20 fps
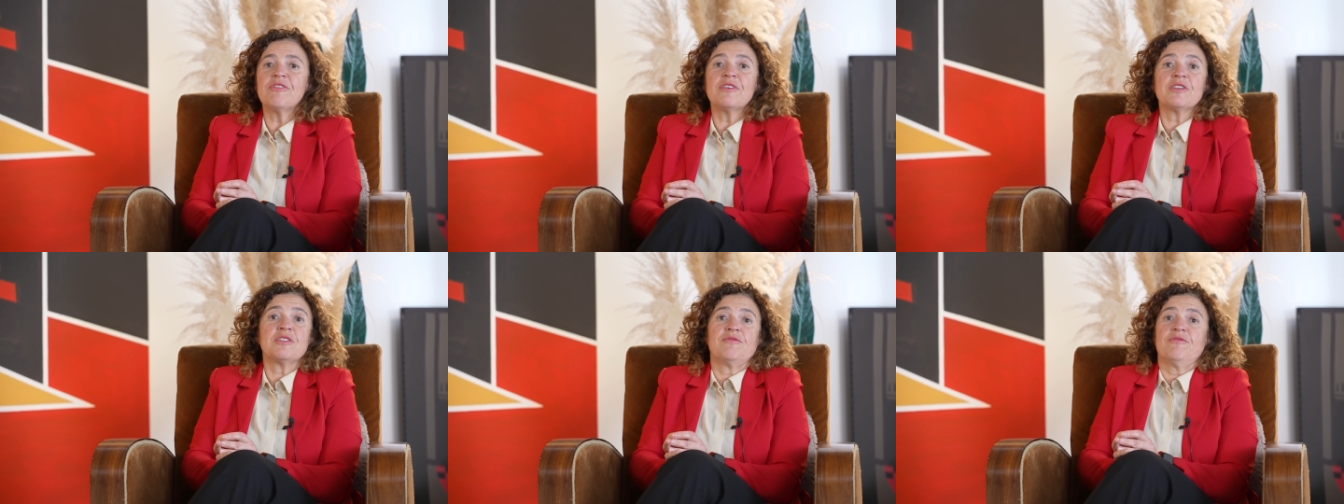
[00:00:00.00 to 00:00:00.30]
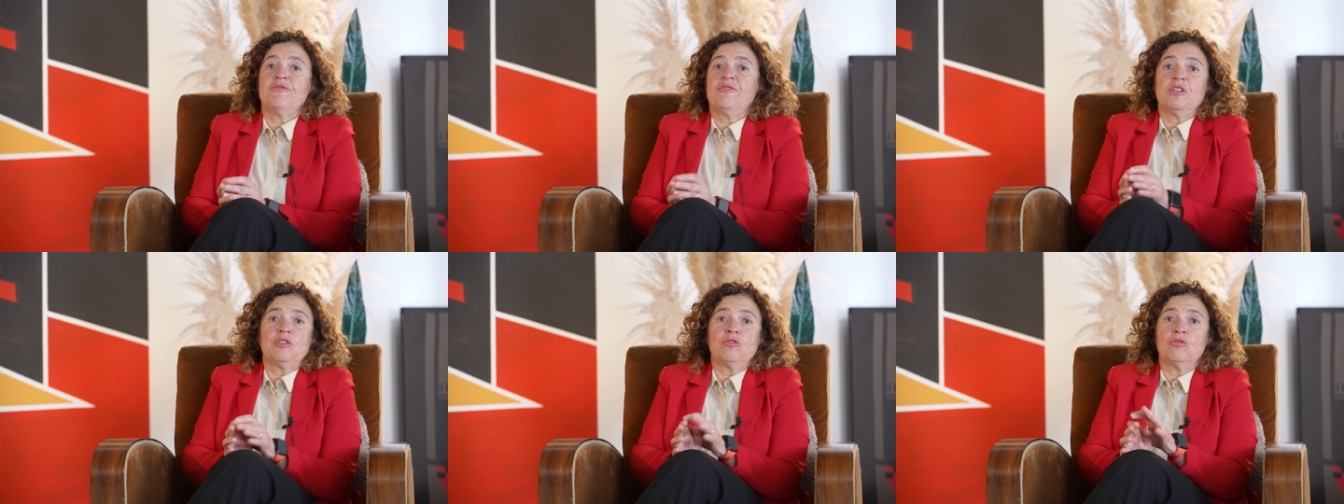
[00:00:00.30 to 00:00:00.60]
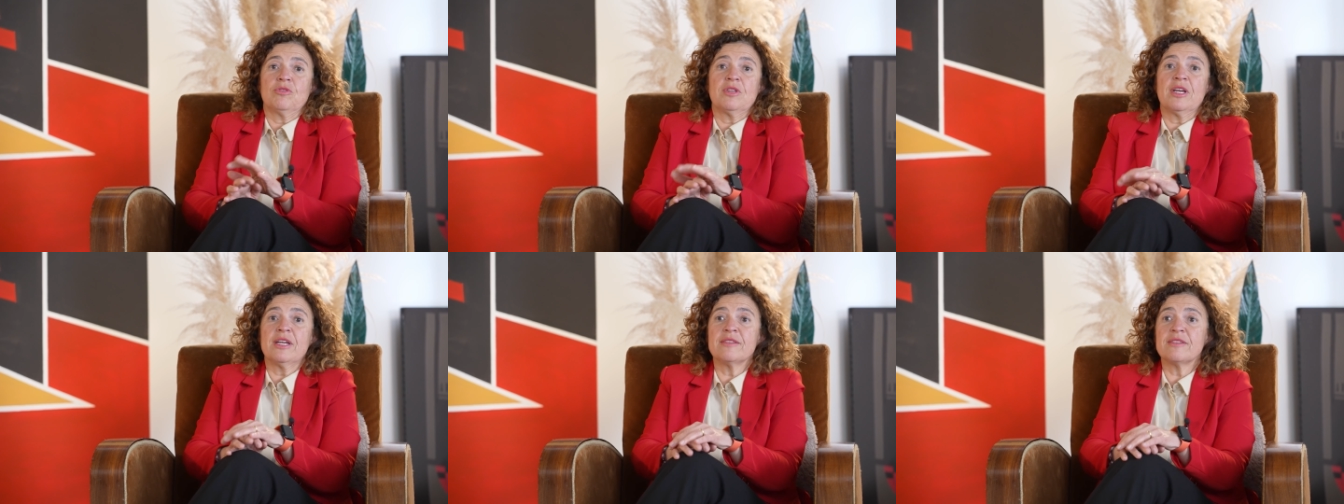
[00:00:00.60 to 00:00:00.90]
ha
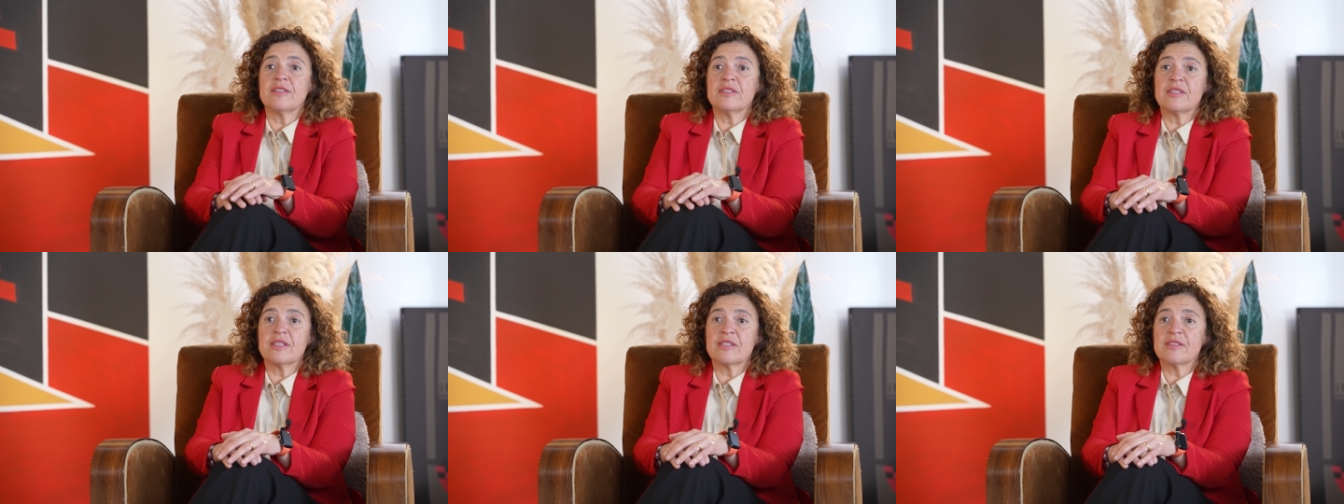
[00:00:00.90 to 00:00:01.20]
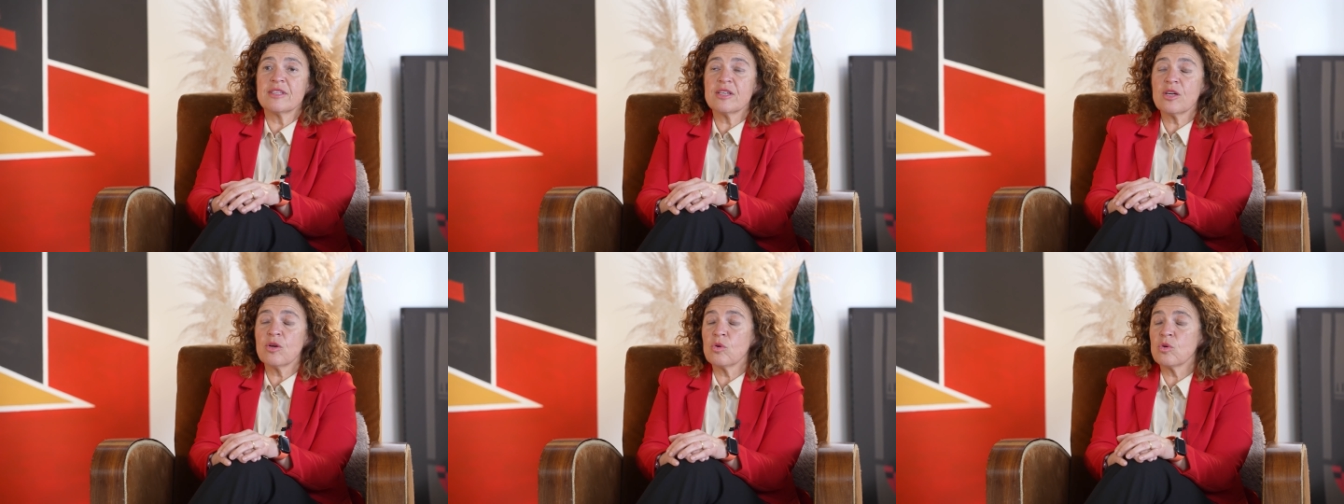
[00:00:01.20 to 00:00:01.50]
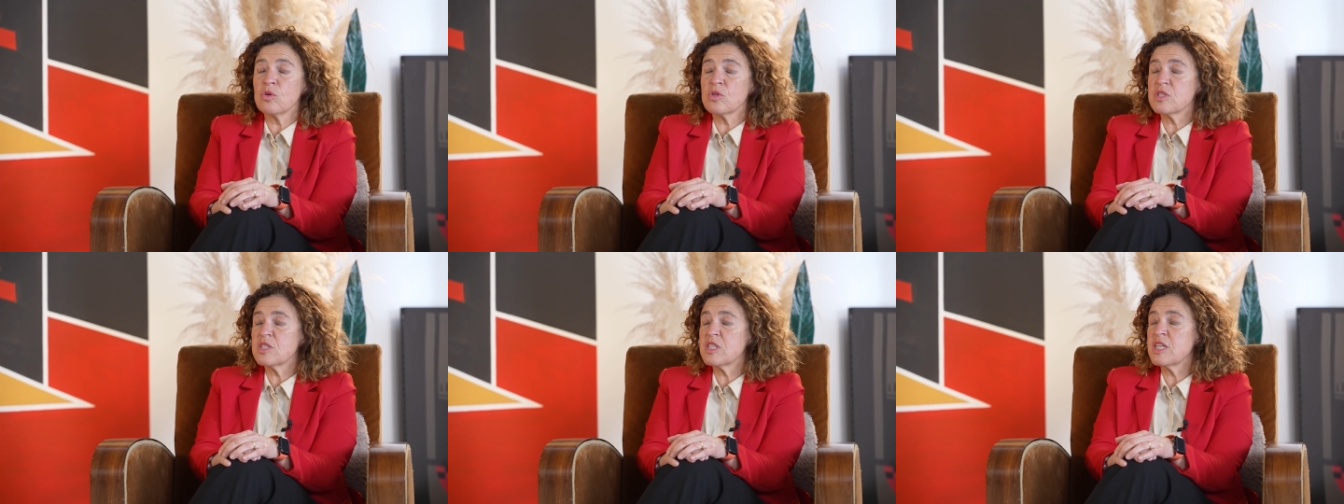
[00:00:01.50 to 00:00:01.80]
fatto tante tante
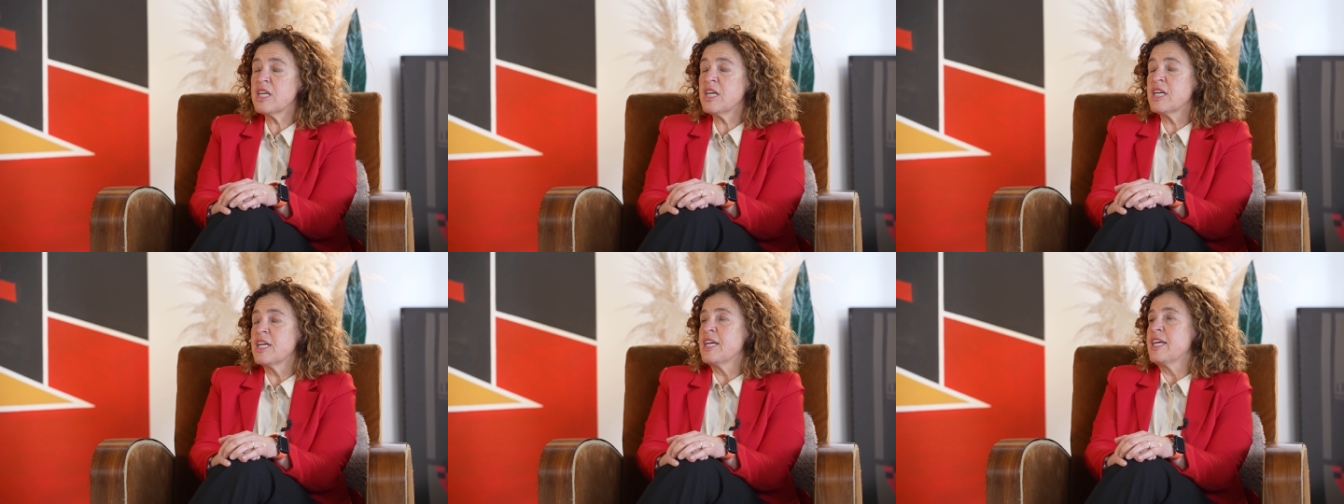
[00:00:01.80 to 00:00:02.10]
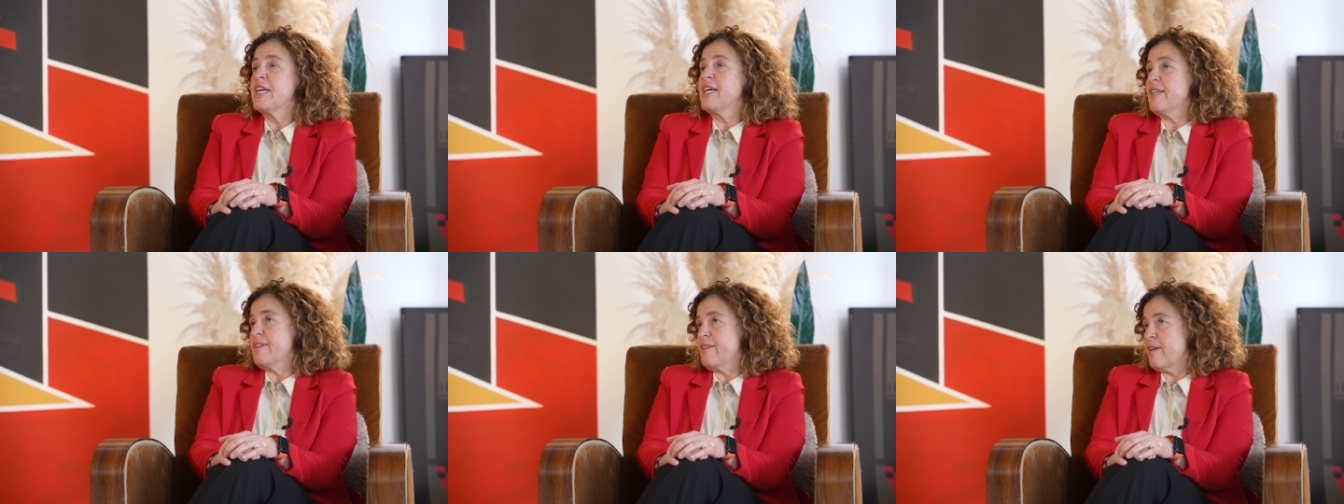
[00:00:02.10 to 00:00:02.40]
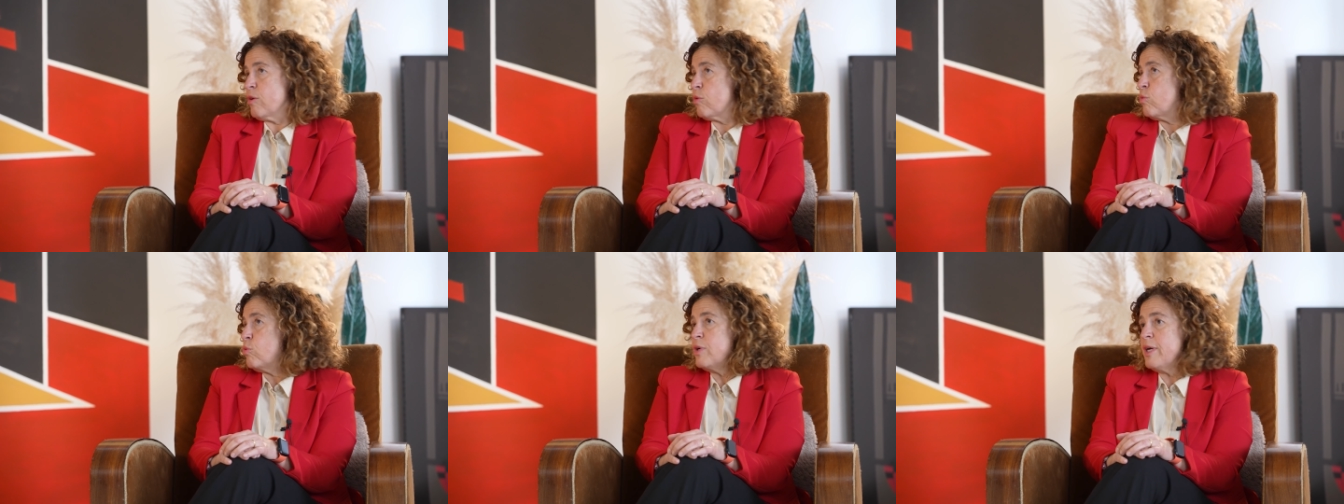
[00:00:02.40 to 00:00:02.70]
cose
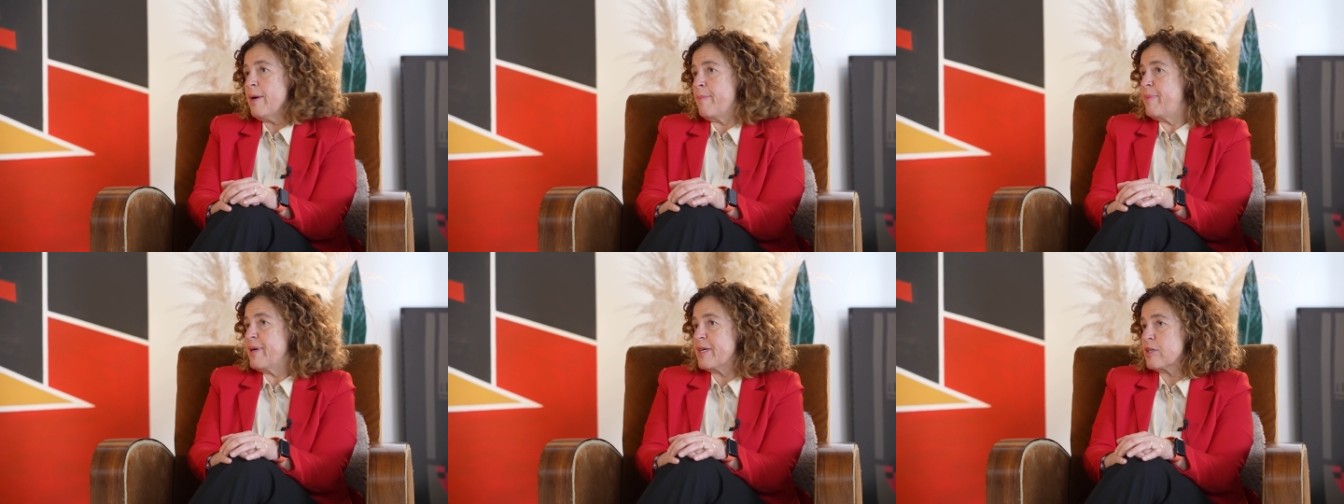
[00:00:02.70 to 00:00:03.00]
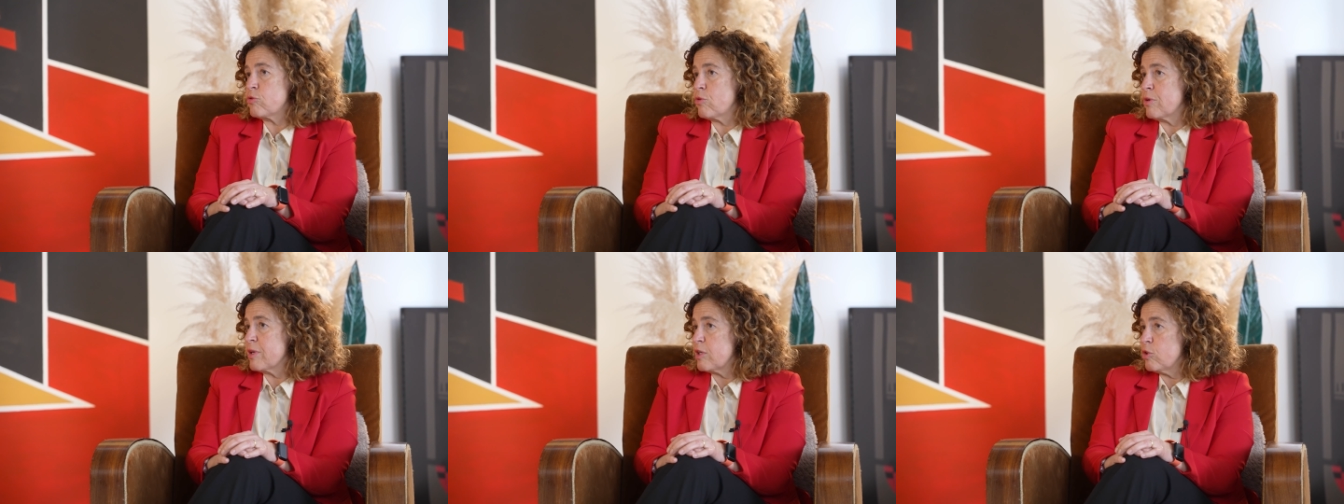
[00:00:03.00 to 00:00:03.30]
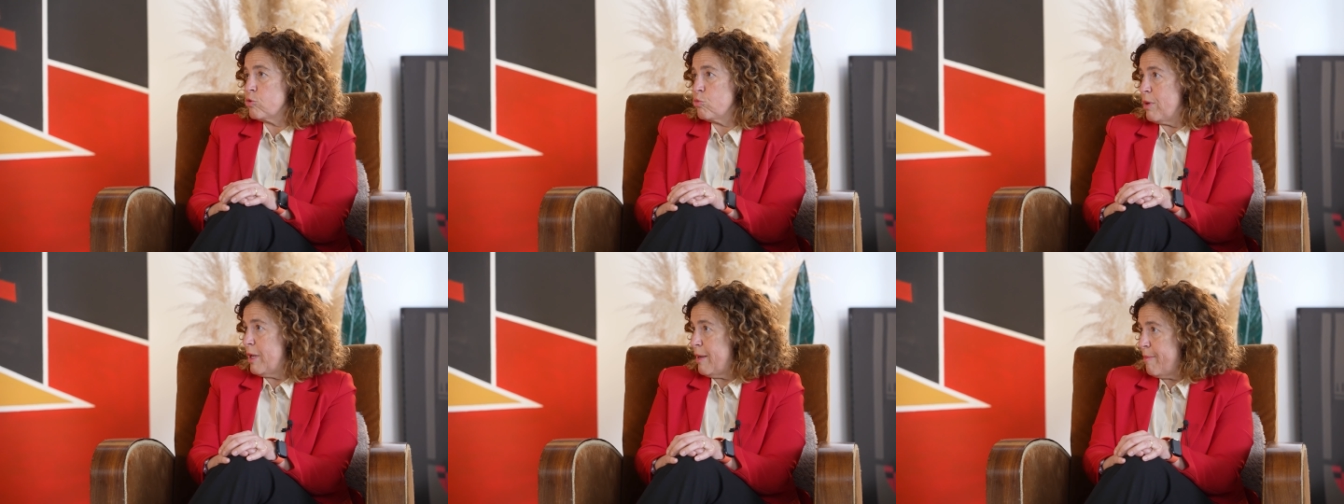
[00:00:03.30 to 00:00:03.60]
tra cui ha aperto
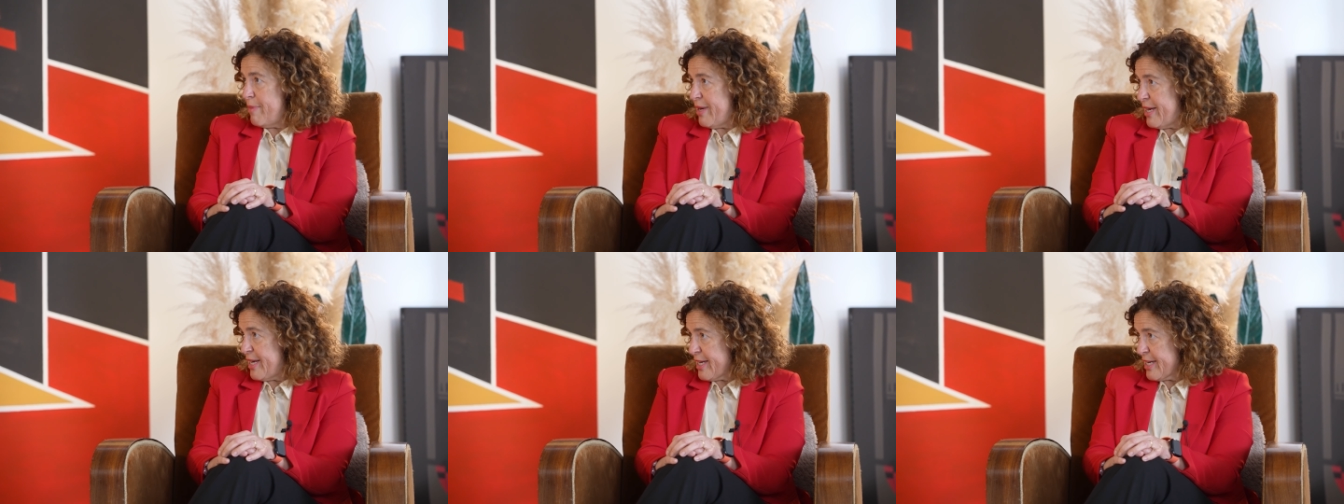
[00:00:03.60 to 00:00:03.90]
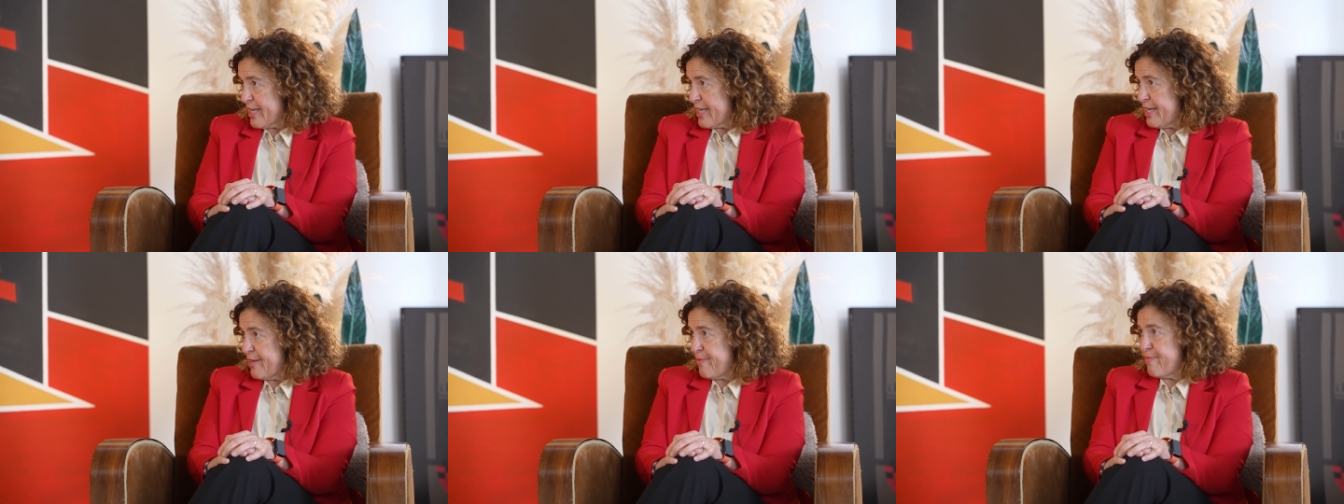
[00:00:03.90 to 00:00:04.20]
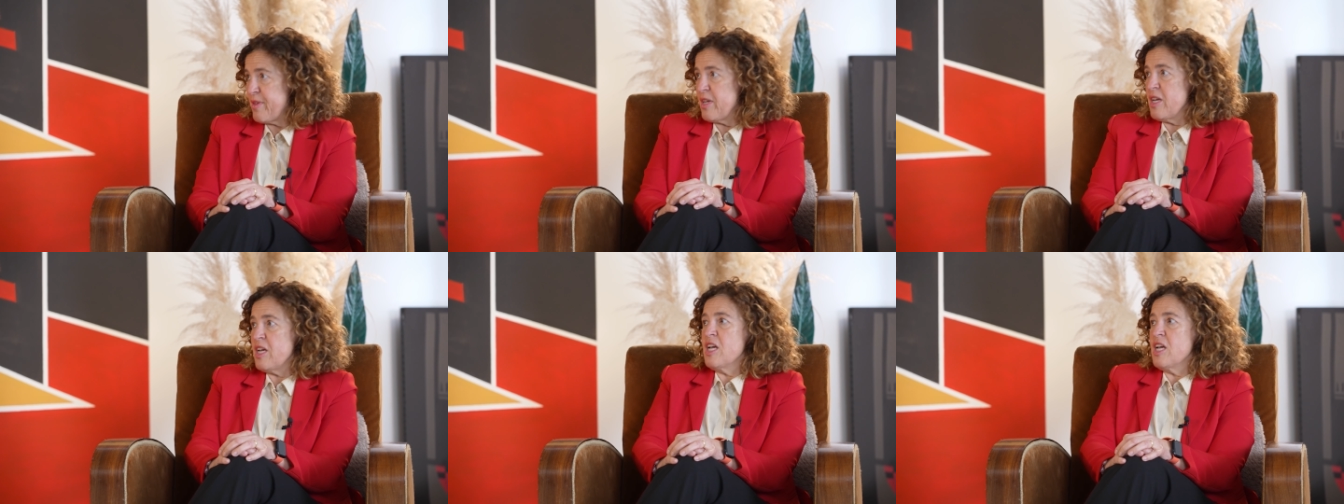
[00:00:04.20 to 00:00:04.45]
anche due alberghi.